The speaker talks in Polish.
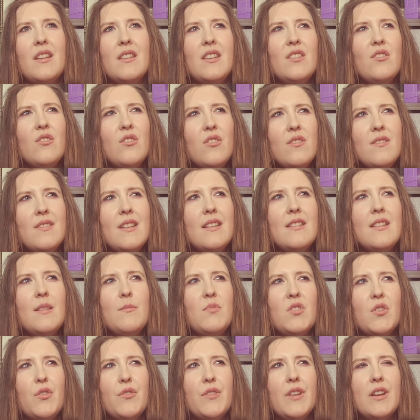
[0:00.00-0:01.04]
Nie do końca
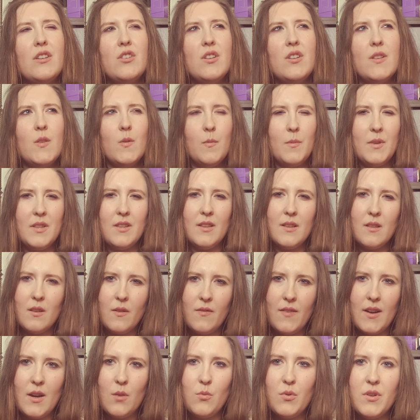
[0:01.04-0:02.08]
jestem przekonana, czy jest wybitnie
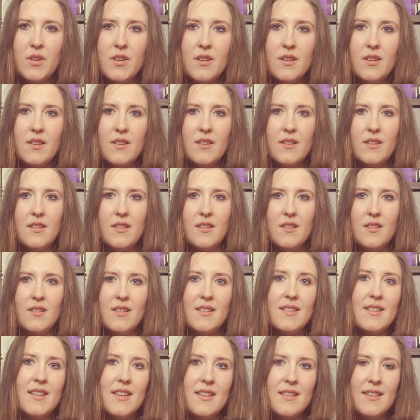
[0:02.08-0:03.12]
trwałe i
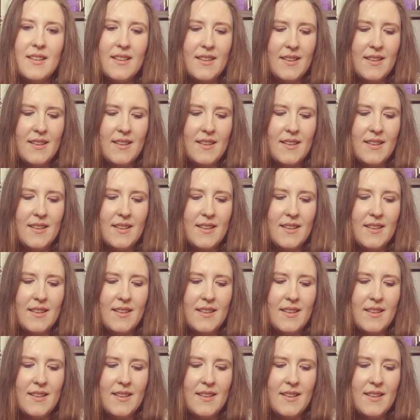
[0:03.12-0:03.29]
niestety